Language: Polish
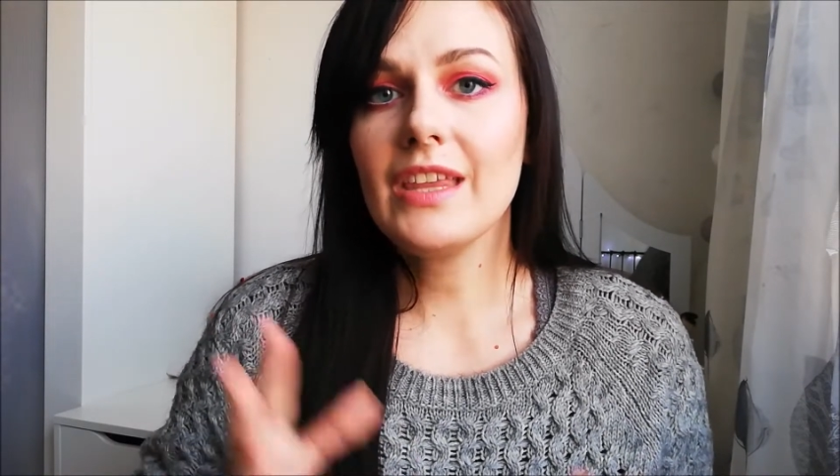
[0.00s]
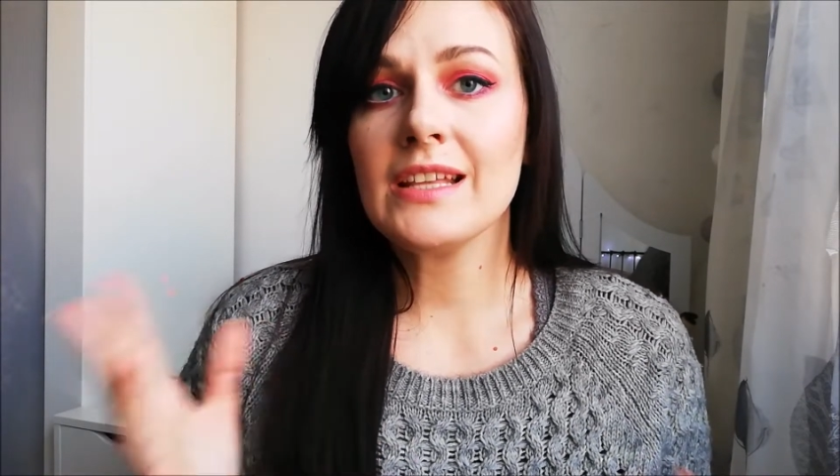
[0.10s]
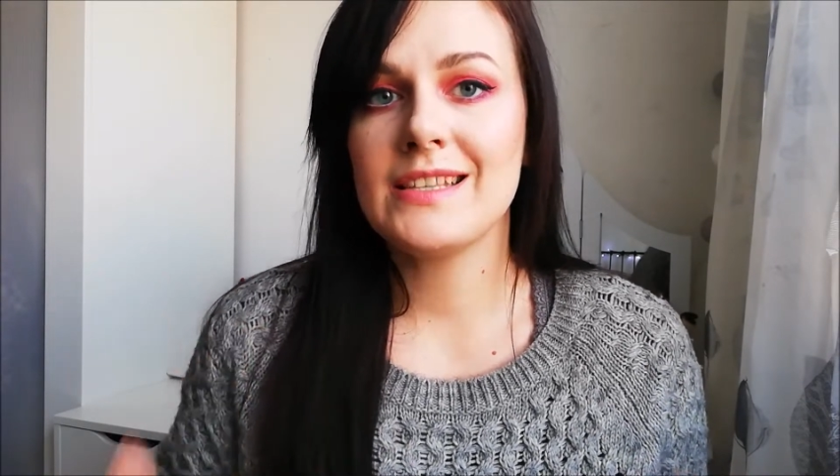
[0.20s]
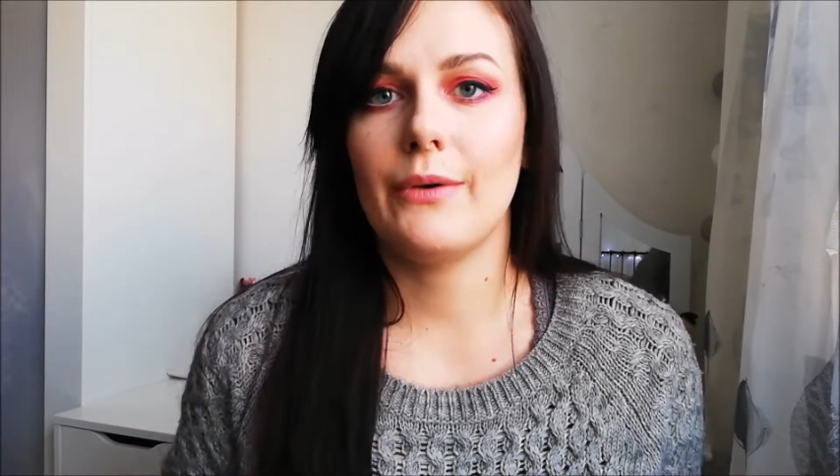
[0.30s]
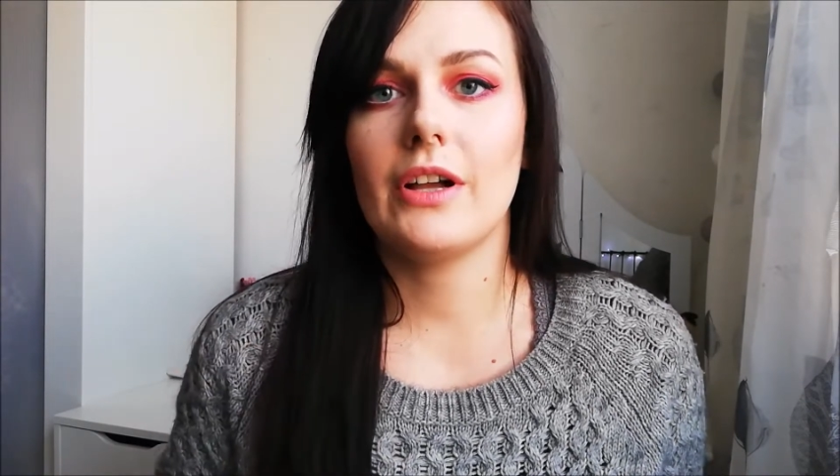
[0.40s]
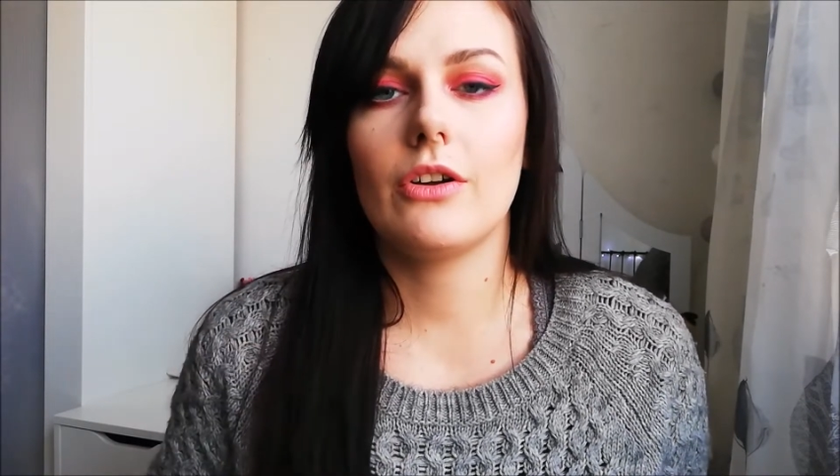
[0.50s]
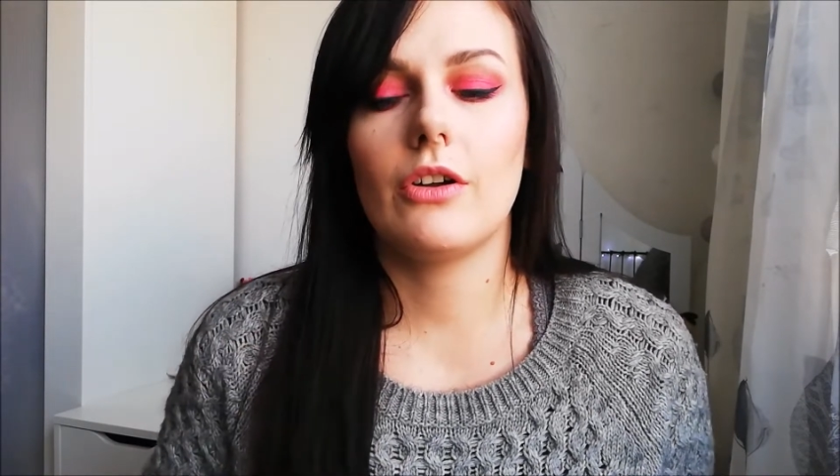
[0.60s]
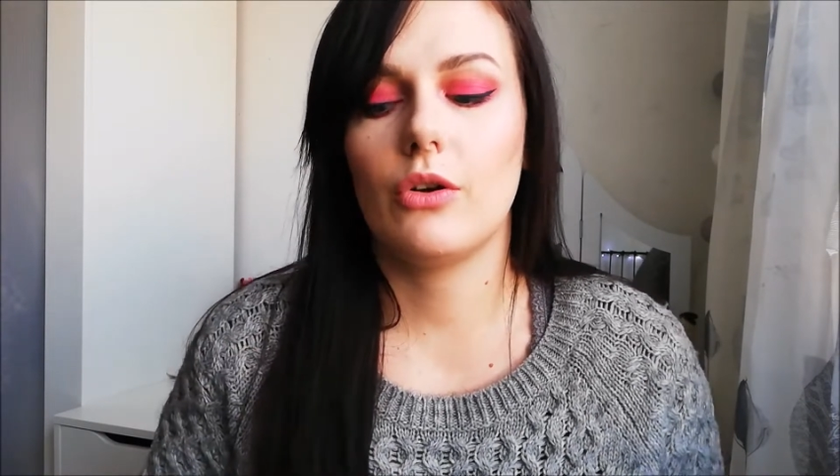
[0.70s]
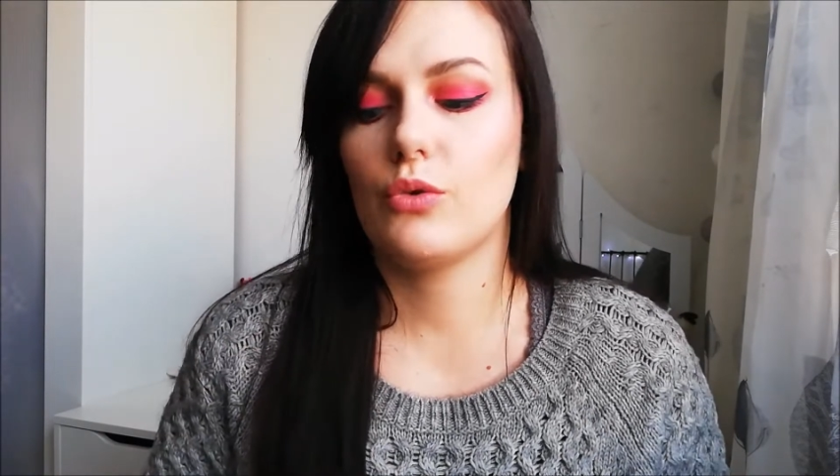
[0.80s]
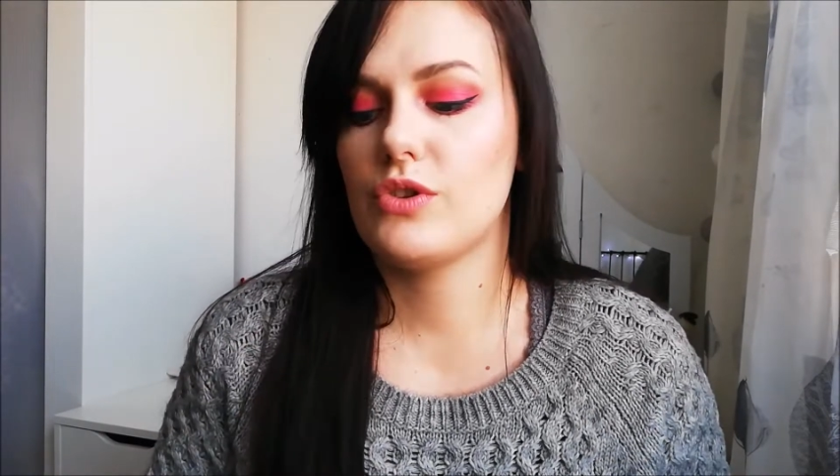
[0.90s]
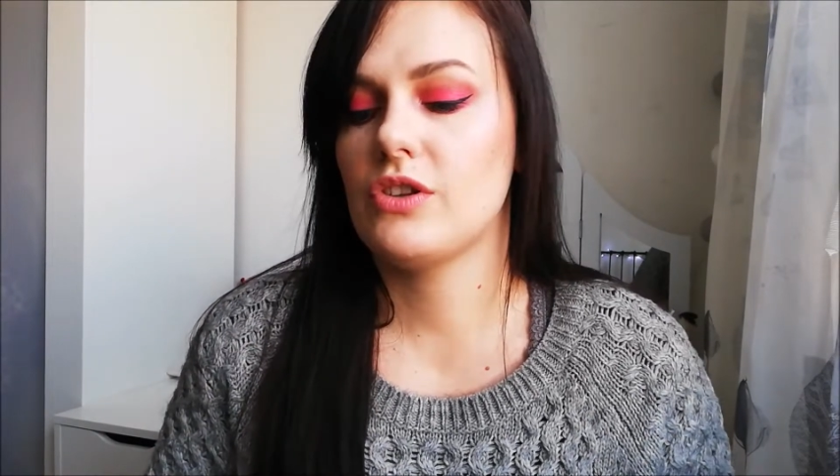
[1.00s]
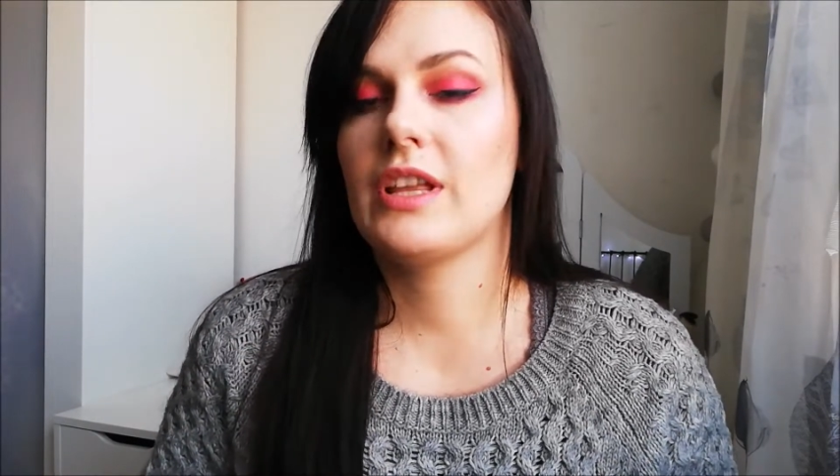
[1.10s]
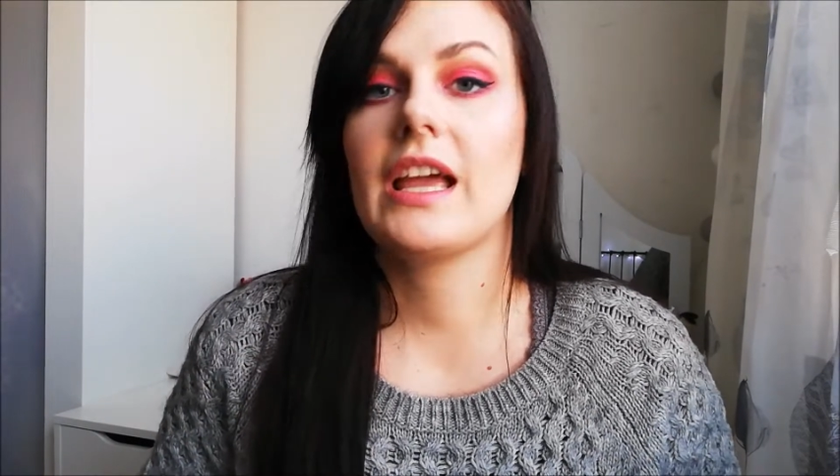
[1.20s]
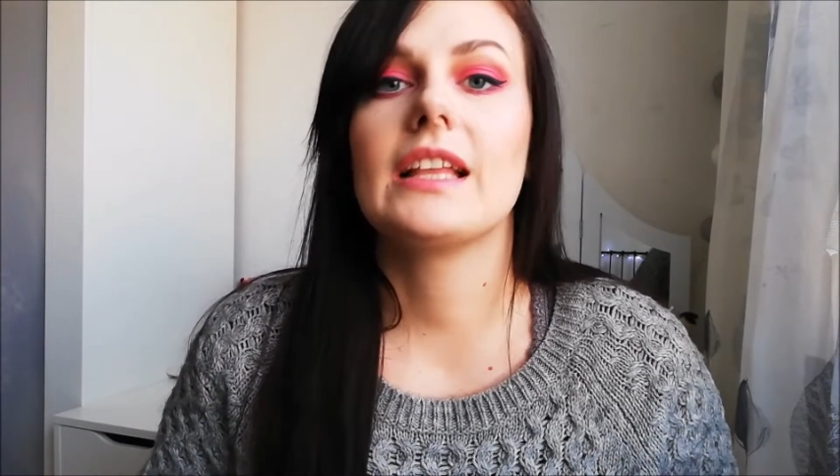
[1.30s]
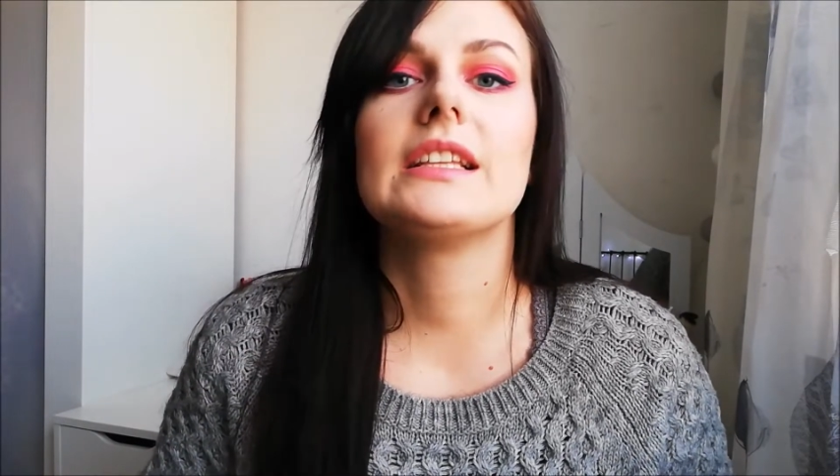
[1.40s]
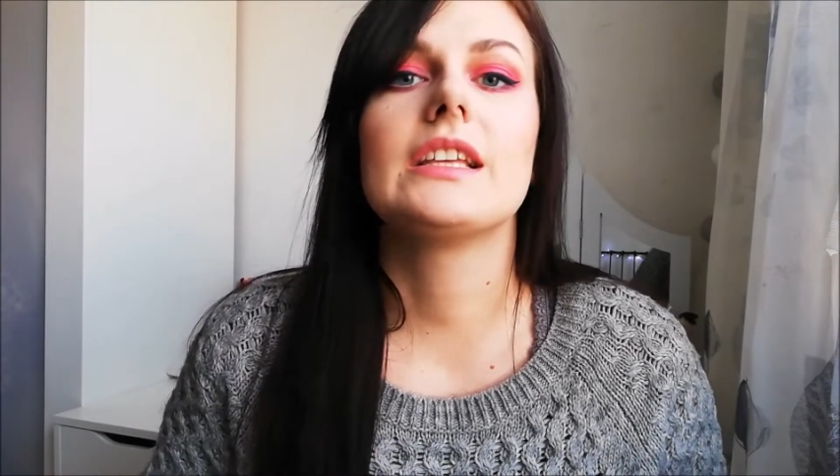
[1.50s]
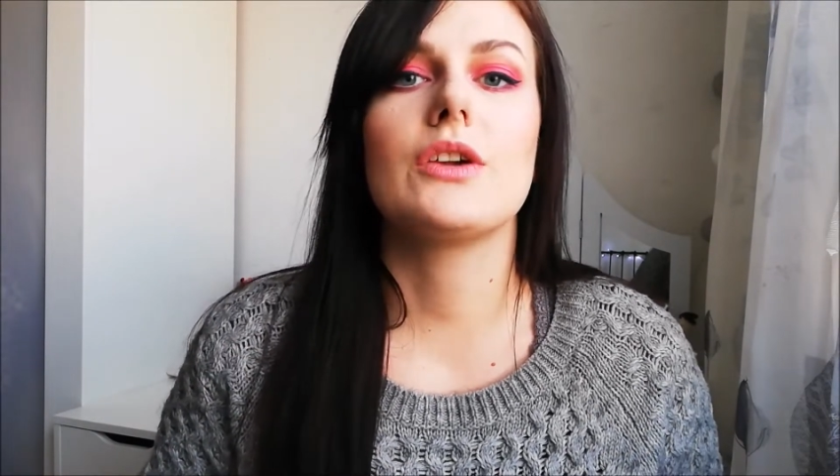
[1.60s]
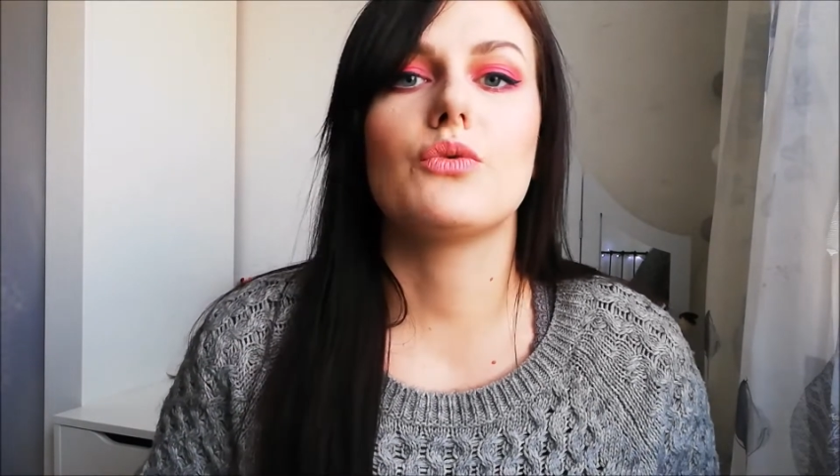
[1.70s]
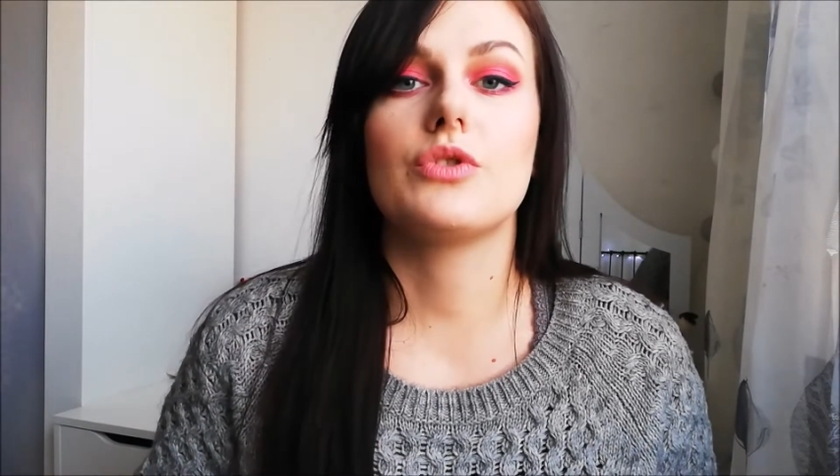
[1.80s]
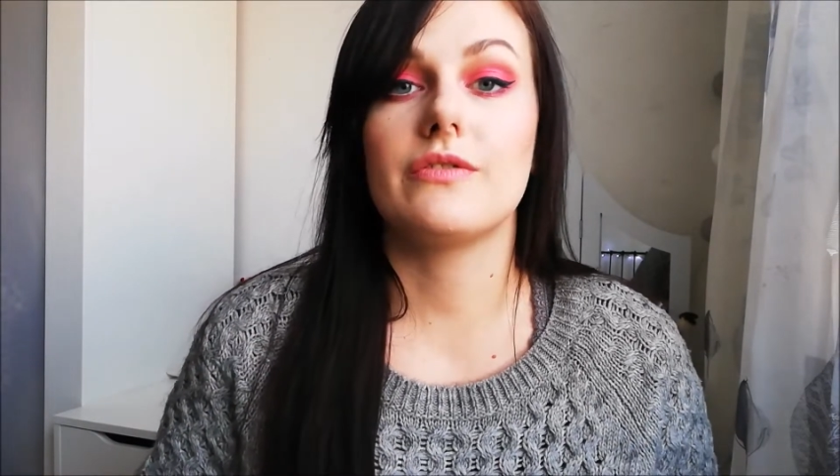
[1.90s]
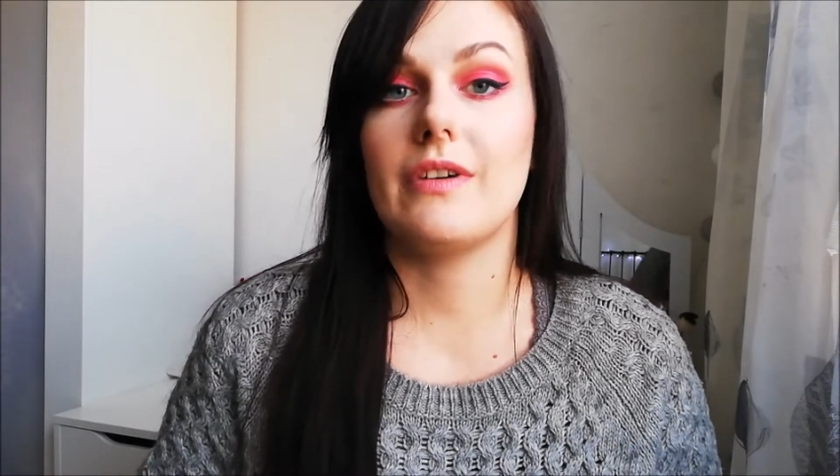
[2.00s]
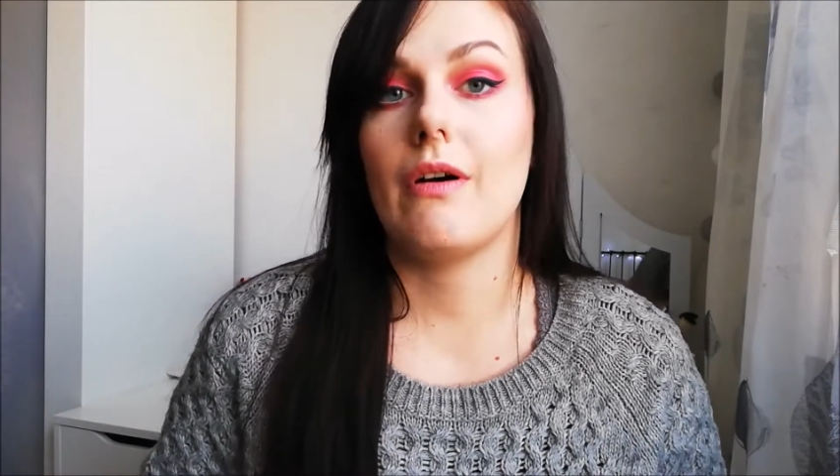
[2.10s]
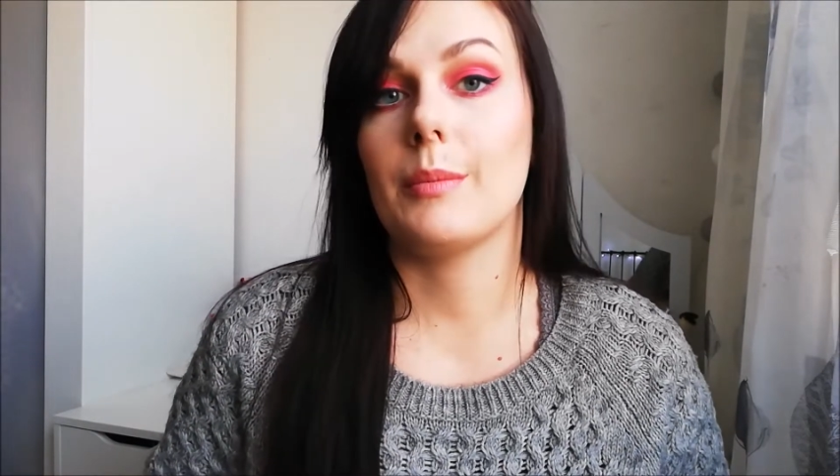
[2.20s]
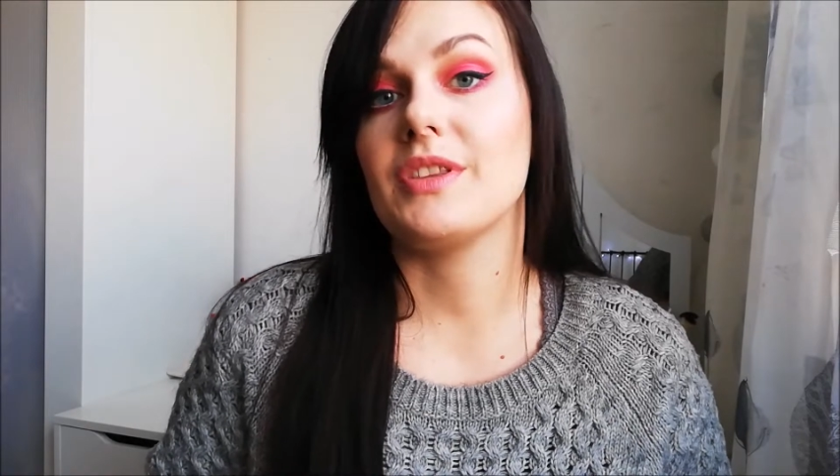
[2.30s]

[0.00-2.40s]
całego roku, co najchętniej używałam